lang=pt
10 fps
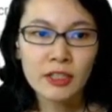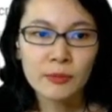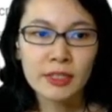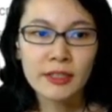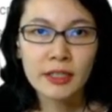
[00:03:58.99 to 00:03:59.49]

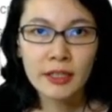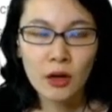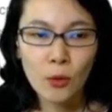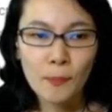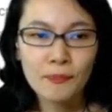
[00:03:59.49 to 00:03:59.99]

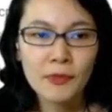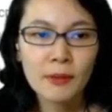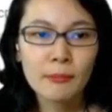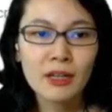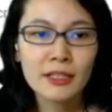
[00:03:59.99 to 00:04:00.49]
empresarial,
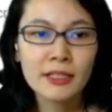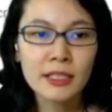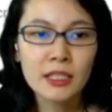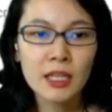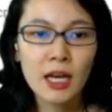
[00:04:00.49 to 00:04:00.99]
mas
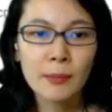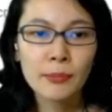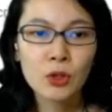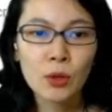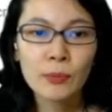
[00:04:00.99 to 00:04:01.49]
sim a
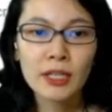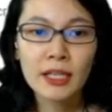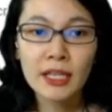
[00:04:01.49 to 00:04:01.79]
própria